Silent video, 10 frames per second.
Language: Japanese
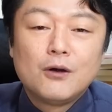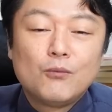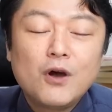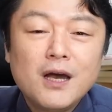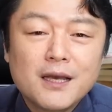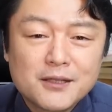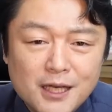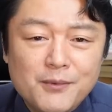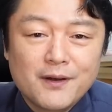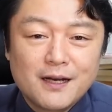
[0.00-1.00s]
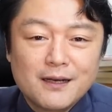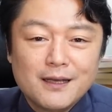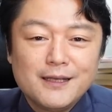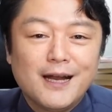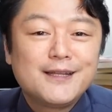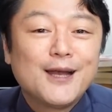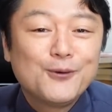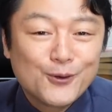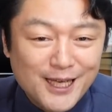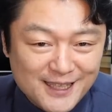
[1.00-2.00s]
もはやテレビはやりたい
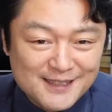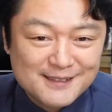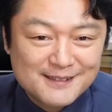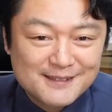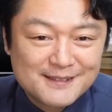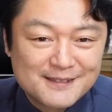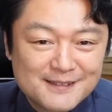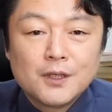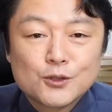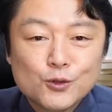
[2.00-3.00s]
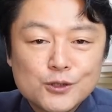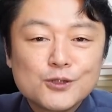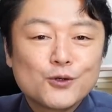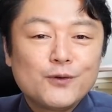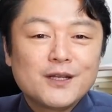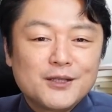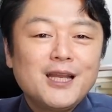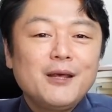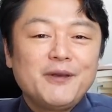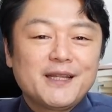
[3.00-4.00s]
放題です。そしてそれは
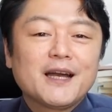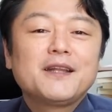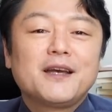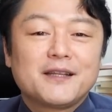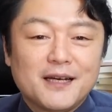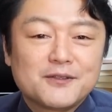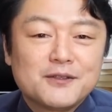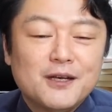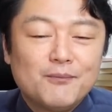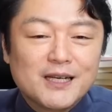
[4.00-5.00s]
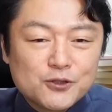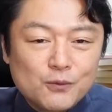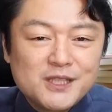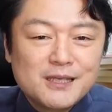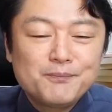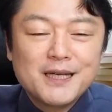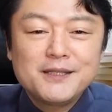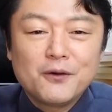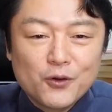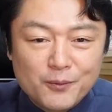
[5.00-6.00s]
テレビだけではなくマスコミ全般
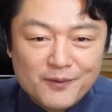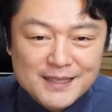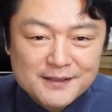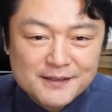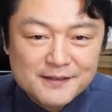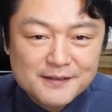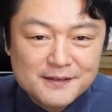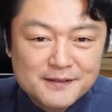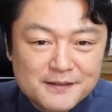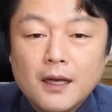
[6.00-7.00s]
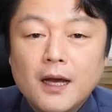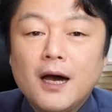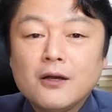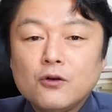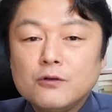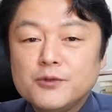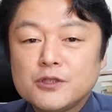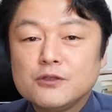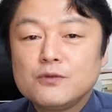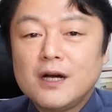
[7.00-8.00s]
に及びます。発行部
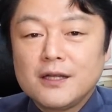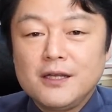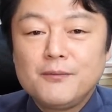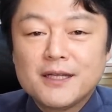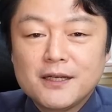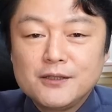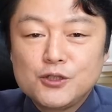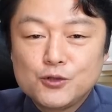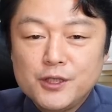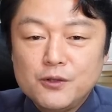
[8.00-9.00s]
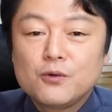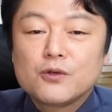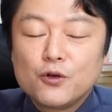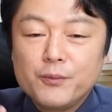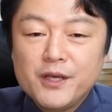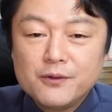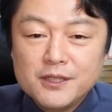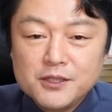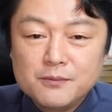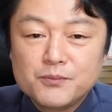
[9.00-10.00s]
数は未だに首位の読売
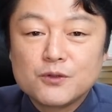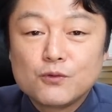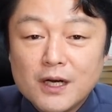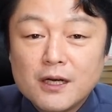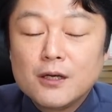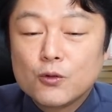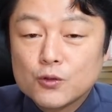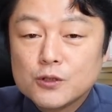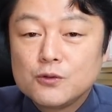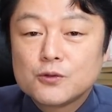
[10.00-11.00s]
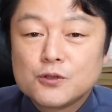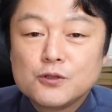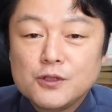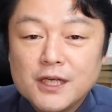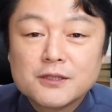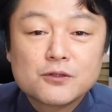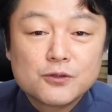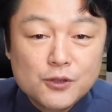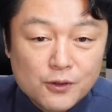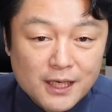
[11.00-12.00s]
新聞は今年の12月
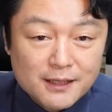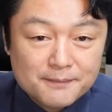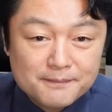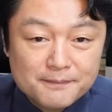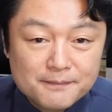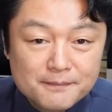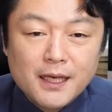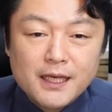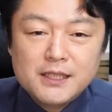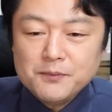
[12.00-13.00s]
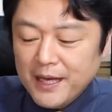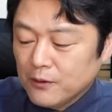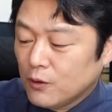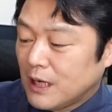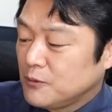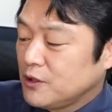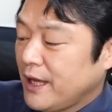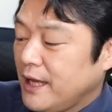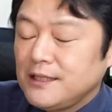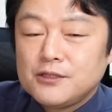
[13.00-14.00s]
8日、一面コラム
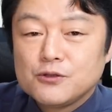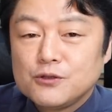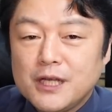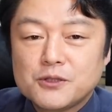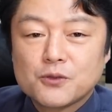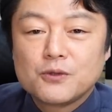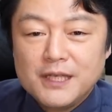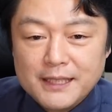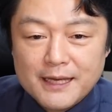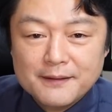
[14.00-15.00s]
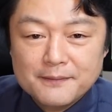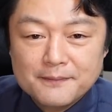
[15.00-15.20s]
編集手帳にて